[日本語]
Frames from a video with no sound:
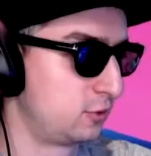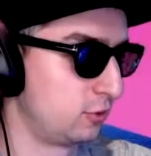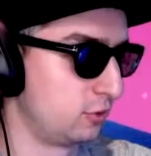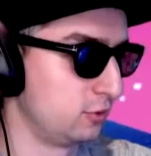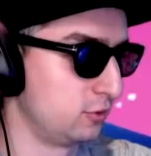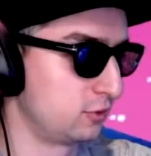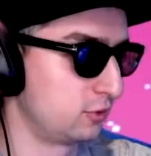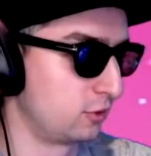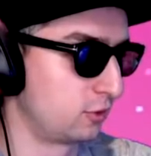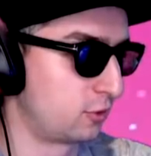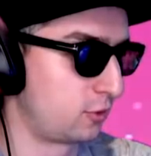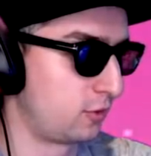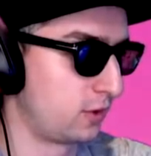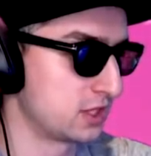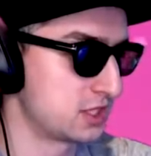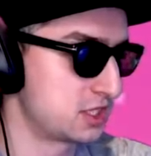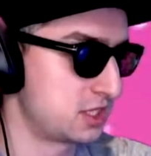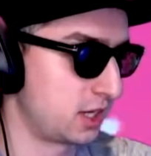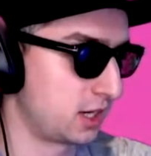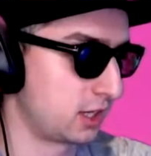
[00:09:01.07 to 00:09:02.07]
どんどん
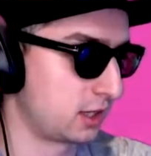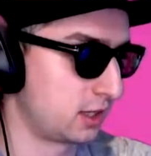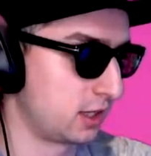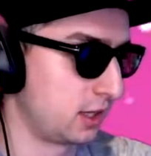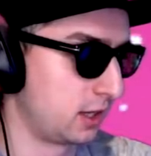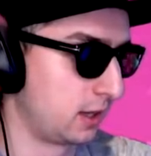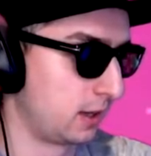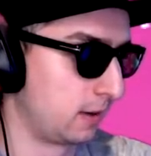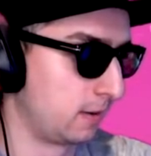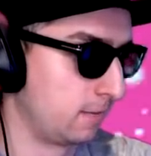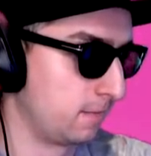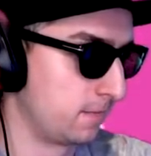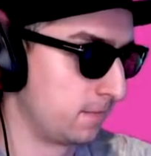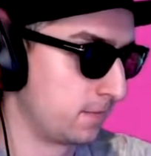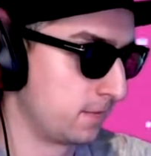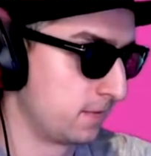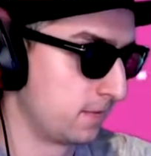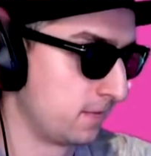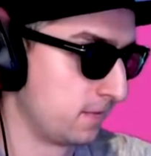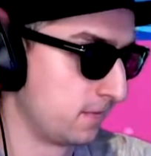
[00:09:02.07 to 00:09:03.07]
壊してあげて
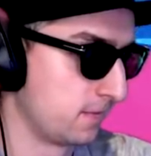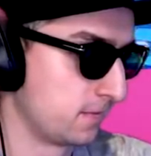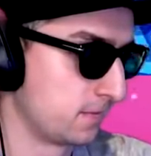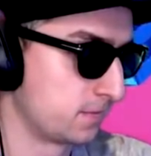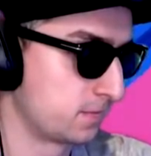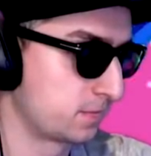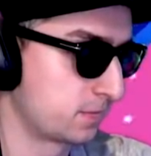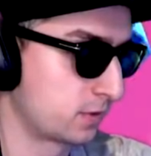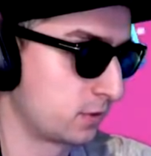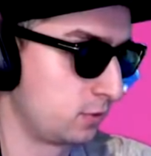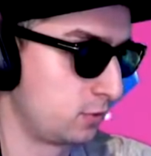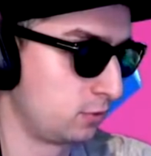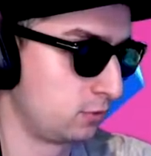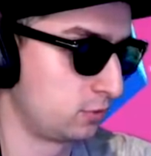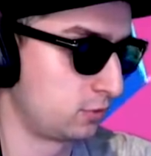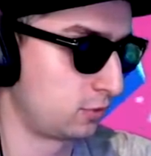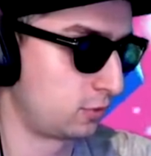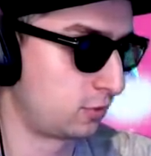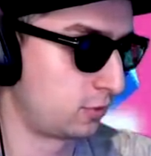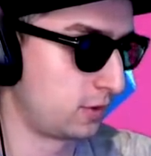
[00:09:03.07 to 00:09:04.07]
ど
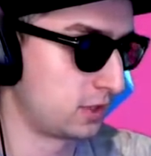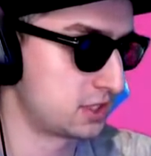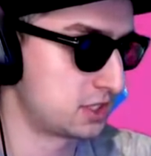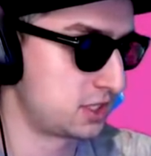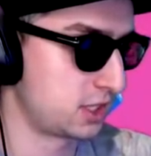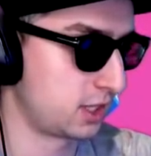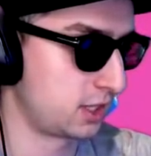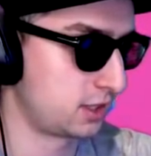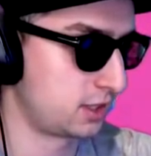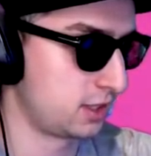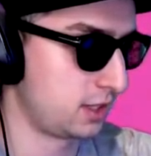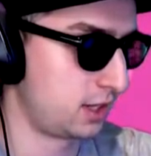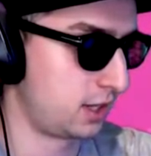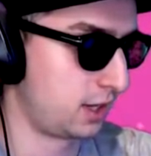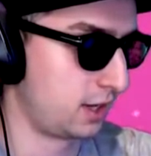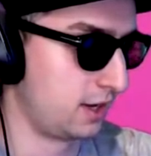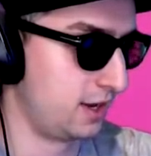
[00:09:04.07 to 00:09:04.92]
んどん壊してあげて